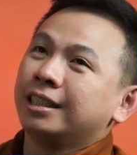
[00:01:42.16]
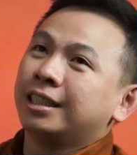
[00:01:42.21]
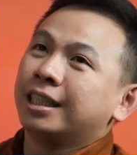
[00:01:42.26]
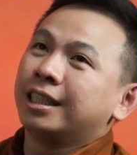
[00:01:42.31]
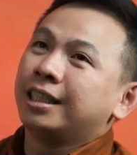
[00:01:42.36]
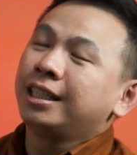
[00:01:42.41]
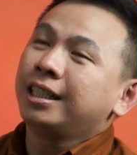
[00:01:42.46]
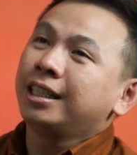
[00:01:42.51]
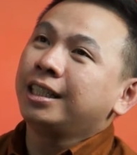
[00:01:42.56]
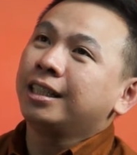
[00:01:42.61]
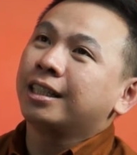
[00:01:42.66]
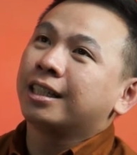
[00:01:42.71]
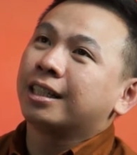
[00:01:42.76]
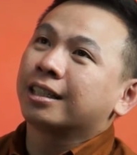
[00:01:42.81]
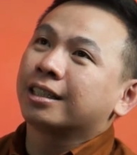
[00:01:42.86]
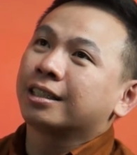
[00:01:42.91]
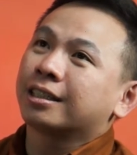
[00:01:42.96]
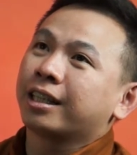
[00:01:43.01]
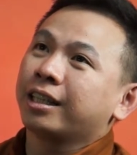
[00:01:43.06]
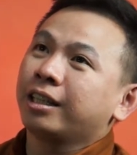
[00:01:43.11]
Jadi
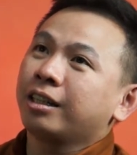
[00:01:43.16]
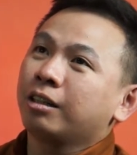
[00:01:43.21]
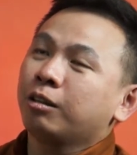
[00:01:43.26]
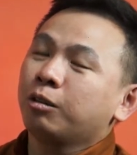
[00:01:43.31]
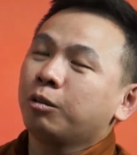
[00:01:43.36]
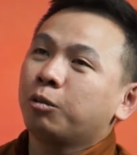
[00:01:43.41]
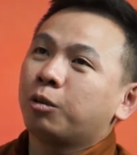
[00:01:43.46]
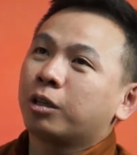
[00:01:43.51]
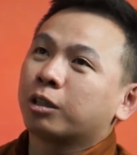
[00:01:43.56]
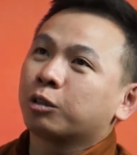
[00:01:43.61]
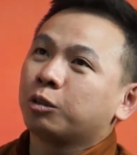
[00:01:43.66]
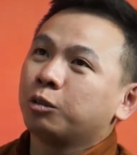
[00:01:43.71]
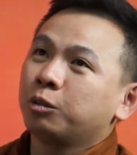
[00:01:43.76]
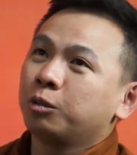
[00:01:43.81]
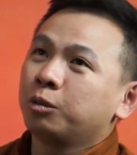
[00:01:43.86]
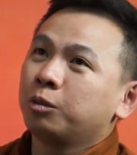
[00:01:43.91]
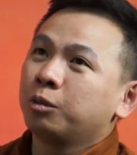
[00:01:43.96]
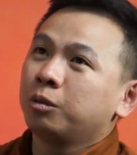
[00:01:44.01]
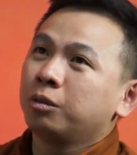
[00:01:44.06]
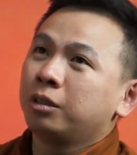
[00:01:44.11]
uh, saya
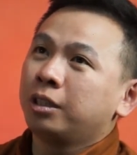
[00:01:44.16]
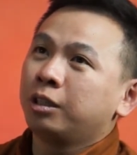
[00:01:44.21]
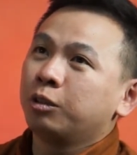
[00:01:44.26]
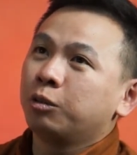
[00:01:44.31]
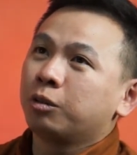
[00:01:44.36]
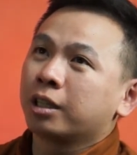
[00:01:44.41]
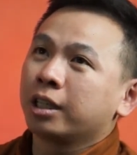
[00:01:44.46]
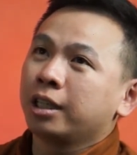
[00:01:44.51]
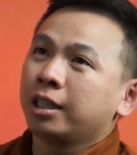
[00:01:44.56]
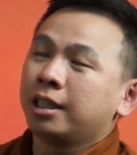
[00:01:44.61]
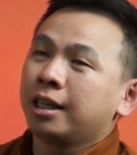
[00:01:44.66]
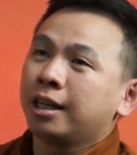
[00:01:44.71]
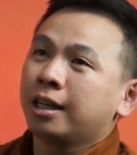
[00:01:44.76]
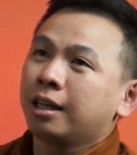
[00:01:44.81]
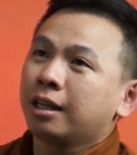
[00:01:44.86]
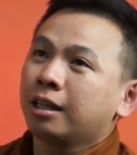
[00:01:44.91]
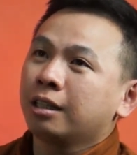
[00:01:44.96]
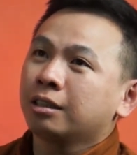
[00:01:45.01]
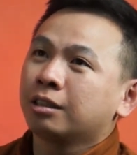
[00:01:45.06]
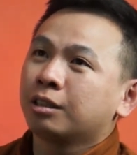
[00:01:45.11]
waktu di
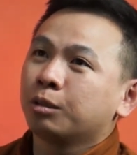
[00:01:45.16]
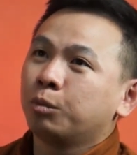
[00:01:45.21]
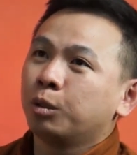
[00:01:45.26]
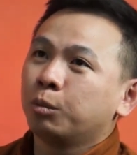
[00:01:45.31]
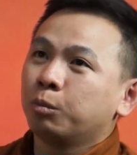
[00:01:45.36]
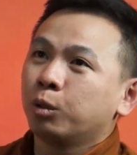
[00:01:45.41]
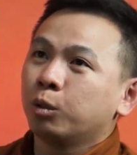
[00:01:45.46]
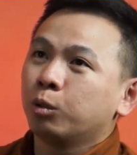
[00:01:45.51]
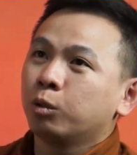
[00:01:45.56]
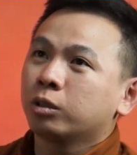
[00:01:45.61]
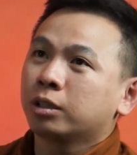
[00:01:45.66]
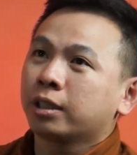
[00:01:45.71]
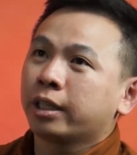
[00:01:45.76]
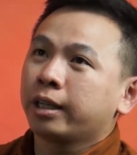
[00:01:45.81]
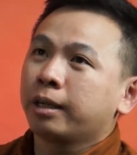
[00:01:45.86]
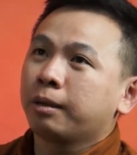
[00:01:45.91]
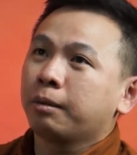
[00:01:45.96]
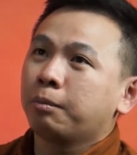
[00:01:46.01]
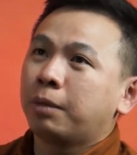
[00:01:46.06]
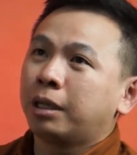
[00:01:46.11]
Ukrida sebelum lulus
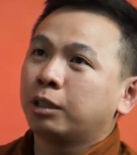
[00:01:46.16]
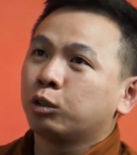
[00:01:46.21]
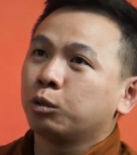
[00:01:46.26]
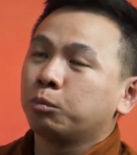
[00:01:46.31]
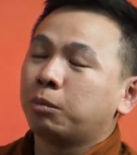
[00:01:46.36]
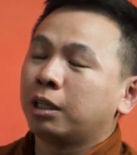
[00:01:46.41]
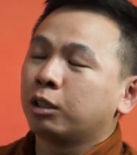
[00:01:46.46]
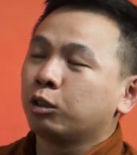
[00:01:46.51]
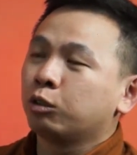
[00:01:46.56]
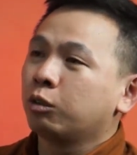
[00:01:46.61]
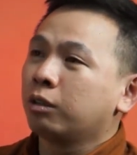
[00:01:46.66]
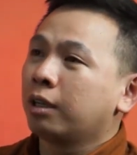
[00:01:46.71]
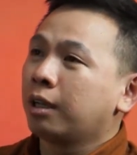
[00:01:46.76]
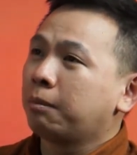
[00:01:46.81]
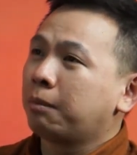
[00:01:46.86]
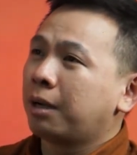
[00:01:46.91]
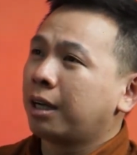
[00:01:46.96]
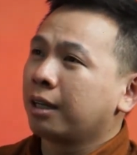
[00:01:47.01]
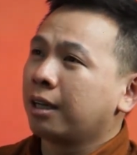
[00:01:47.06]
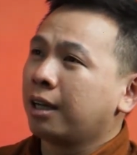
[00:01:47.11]
saya
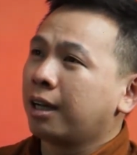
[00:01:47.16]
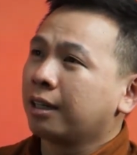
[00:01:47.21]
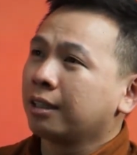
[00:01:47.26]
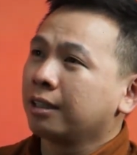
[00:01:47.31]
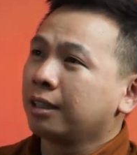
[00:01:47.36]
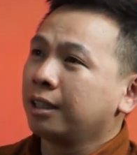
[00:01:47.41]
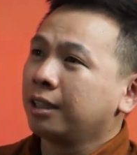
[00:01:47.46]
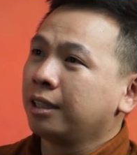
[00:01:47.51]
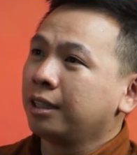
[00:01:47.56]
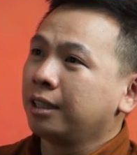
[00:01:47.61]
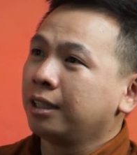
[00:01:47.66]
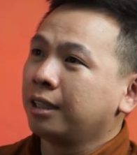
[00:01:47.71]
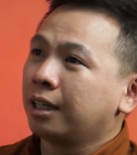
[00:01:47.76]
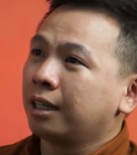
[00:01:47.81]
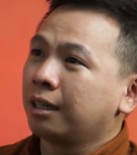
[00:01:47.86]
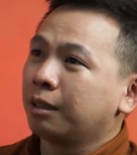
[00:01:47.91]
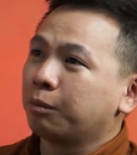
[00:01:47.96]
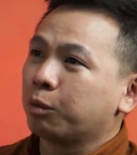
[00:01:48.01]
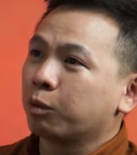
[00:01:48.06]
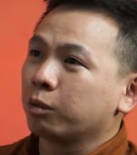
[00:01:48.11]
bantu-bantulah magang di
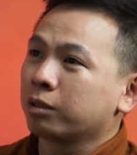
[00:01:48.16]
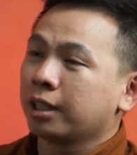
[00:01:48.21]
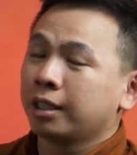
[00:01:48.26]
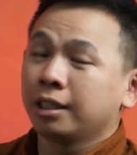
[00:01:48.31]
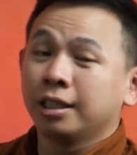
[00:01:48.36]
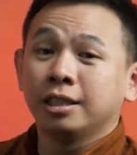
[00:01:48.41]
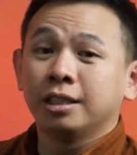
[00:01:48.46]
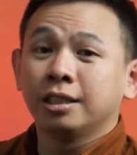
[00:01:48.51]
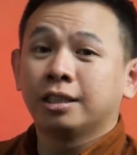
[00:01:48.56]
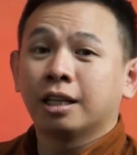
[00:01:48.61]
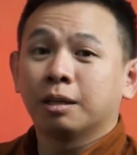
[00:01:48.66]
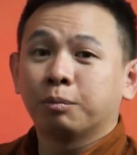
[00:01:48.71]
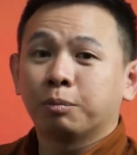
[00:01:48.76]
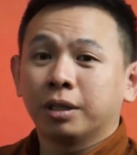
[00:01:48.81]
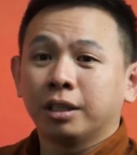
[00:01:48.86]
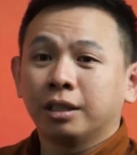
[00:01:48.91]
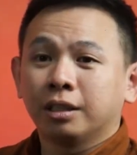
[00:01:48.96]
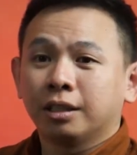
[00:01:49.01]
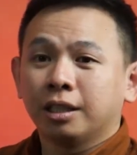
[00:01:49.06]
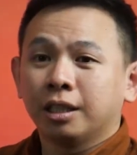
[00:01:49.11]
uh, perusahaan digital
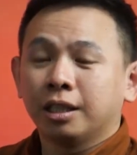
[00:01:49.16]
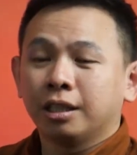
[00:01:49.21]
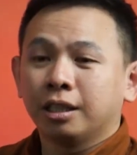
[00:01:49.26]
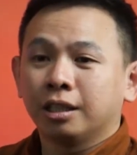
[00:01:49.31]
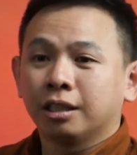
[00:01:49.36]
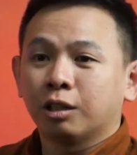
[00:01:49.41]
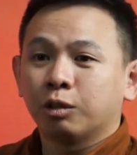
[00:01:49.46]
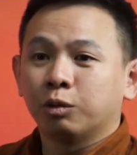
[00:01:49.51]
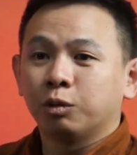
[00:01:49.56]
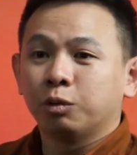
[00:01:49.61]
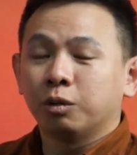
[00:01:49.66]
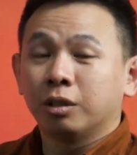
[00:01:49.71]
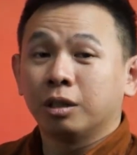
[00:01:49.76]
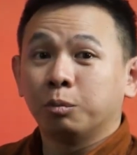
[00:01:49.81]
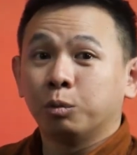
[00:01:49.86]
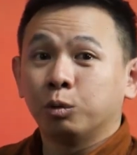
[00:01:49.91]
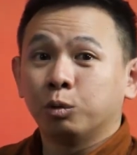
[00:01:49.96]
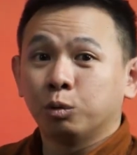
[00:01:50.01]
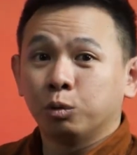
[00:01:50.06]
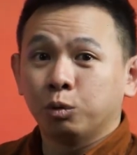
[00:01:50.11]
printing di tahun
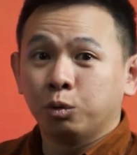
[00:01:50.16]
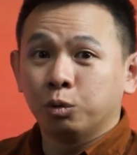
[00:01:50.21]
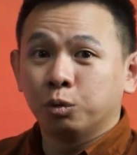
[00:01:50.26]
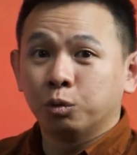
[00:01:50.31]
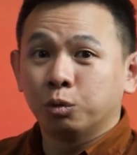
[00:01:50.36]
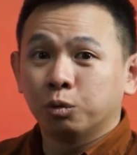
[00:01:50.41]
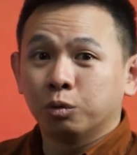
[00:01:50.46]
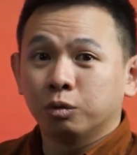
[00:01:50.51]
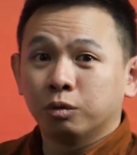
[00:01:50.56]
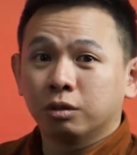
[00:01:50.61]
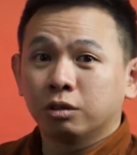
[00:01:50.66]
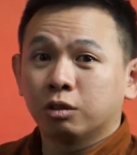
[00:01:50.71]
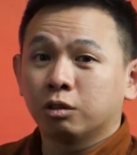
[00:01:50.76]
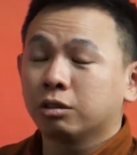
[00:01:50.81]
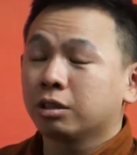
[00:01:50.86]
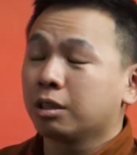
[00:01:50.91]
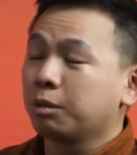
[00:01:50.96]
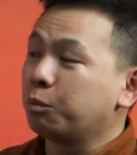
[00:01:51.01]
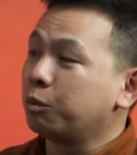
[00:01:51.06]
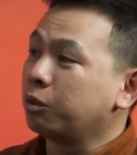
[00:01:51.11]
2007.
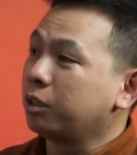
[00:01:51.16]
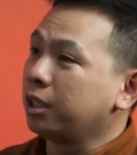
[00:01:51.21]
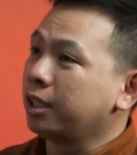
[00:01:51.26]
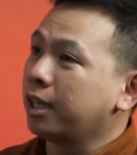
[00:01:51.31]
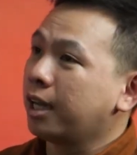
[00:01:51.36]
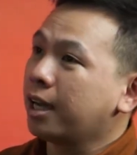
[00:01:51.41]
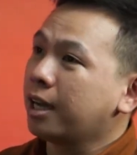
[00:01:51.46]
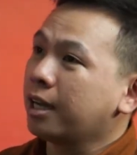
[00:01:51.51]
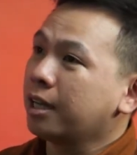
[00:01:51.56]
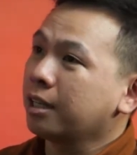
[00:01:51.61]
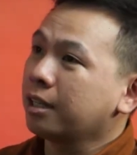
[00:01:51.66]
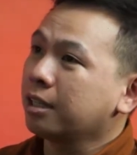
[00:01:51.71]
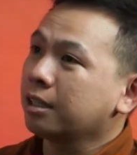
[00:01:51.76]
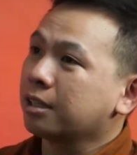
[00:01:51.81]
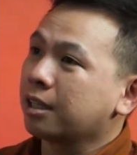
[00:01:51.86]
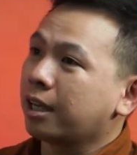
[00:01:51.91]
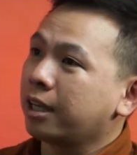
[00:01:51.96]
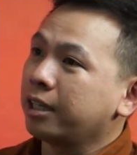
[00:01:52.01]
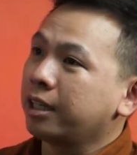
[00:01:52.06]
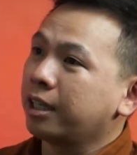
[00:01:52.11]
Terus kemudian
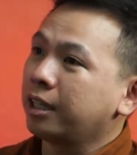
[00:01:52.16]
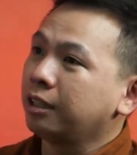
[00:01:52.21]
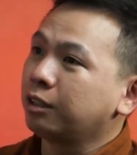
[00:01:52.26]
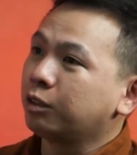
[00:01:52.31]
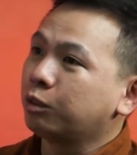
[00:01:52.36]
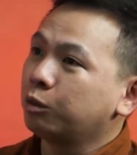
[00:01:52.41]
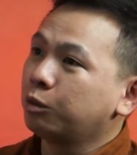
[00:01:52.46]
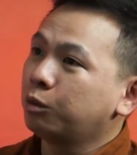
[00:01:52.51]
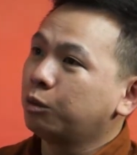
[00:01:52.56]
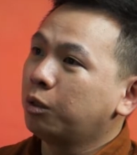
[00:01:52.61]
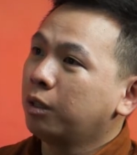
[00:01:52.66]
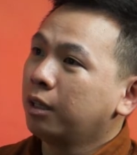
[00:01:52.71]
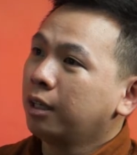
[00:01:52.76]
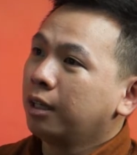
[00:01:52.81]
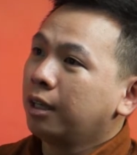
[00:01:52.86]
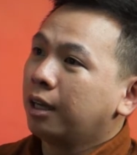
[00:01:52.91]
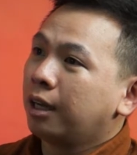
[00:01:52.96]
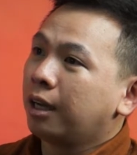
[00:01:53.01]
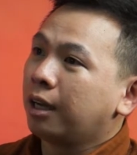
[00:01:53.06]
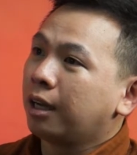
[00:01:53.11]
saya itu
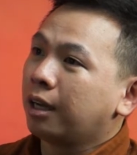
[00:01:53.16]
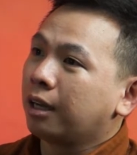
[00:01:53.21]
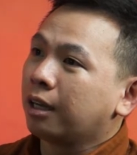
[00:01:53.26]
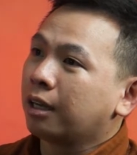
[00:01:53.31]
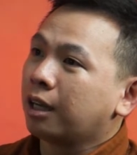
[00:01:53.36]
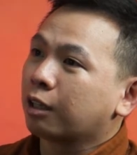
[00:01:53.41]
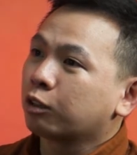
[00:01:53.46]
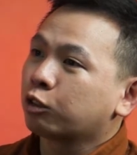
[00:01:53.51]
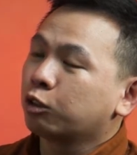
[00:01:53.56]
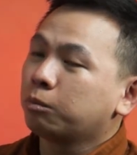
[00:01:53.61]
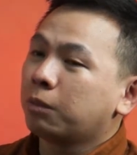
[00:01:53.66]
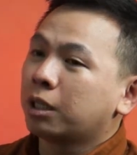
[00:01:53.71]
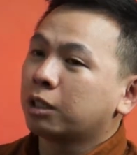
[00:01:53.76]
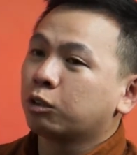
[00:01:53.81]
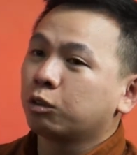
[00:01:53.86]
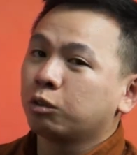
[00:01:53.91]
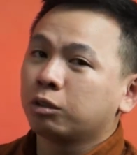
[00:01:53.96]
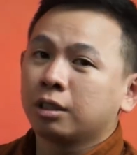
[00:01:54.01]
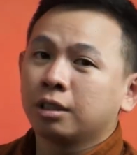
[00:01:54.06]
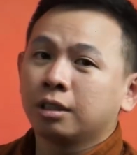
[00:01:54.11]
uh, langsung
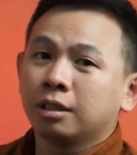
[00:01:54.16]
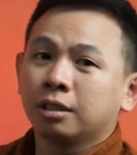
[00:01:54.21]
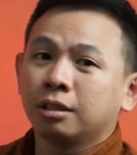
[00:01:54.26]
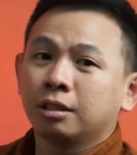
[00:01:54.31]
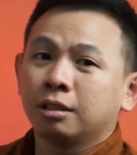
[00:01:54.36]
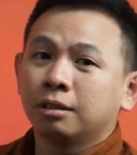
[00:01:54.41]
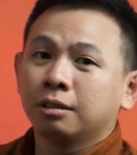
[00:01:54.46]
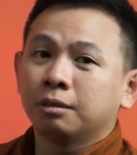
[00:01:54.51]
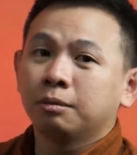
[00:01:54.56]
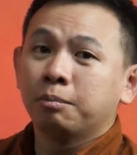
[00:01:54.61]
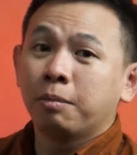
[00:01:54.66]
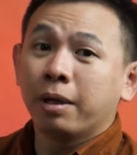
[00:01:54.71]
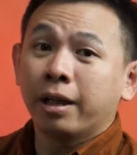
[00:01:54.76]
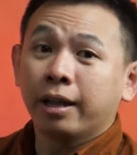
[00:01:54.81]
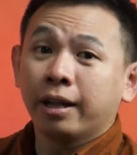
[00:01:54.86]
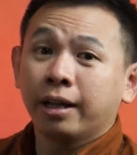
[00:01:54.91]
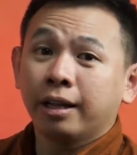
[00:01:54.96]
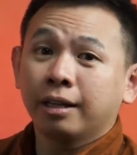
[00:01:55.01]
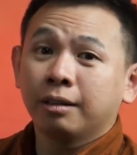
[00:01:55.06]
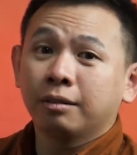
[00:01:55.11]
masuk ke
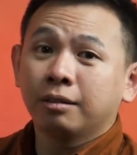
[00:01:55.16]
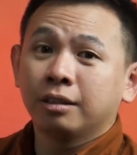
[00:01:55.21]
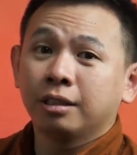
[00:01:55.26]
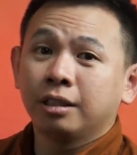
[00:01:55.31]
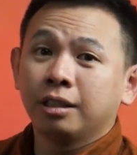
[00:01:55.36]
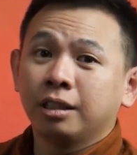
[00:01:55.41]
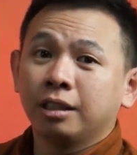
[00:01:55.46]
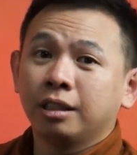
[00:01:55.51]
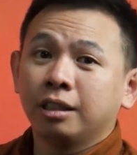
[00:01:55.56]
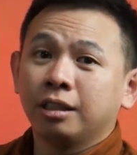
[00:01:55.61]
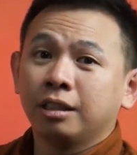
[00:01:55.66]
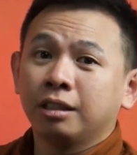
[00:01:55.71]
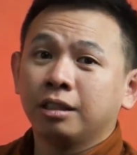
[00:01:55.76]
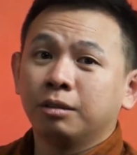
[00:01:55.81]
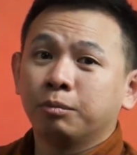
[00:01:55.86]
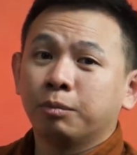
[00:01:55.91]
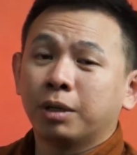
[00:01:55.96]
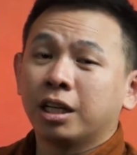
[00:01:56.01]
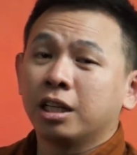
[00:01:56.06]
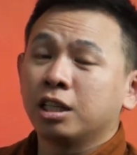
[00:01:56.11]
bank
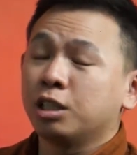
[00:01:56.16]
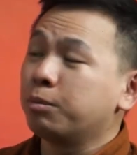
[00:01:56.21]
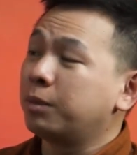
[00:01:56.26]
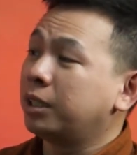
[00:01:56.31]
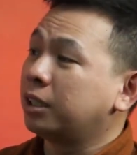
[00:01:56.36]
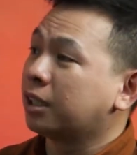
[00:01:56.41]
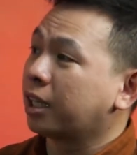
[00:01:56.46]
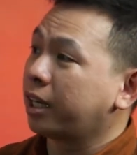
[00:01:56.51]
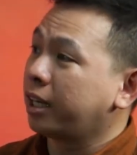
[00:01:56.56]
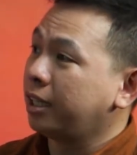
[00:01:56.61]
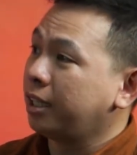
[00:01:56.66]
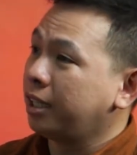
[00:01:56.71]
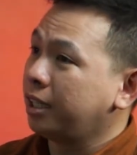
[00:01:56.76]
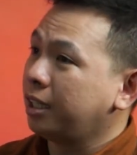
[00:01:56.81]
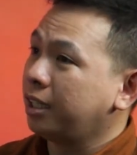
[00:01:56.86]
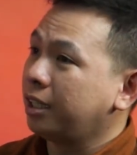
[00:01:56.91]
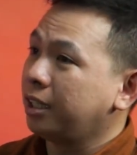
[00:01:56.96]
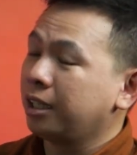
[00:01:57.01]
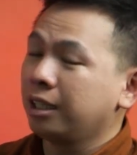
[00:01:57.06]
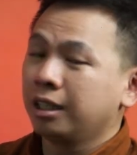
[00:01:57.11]
di manajemen
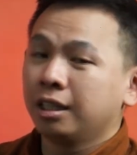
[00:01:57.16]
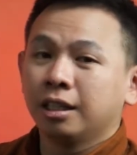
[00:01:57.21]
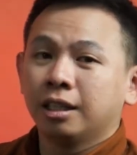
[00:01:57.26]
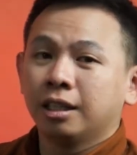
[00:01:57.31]
trainee.